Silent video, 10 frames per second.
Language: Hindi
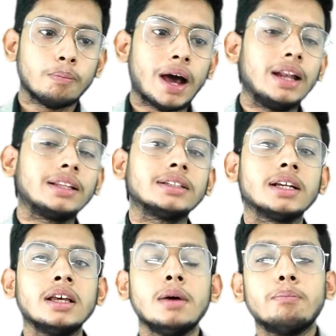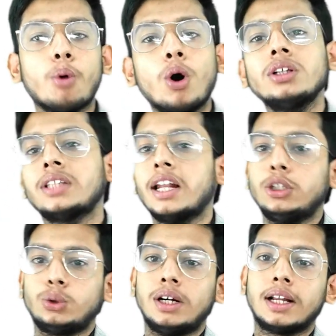मान लेते हैं सर बहुत
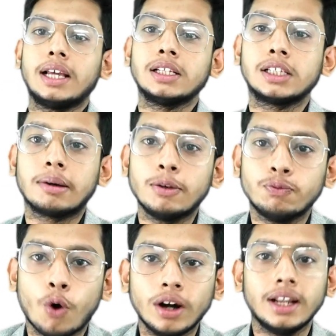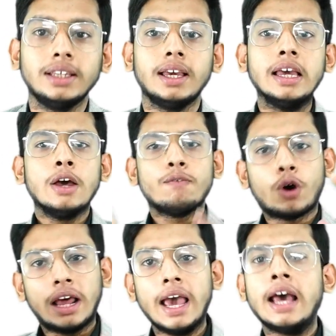सारे स्टूडेंट ऐसे जिनके पास फ़ोन नहीं है
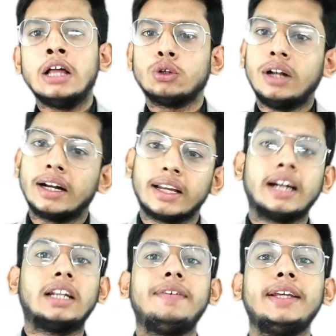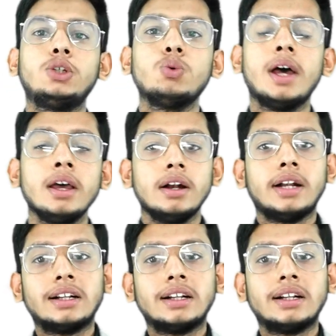फ़ोन है तो नेट कनेक्टिविटी इशू है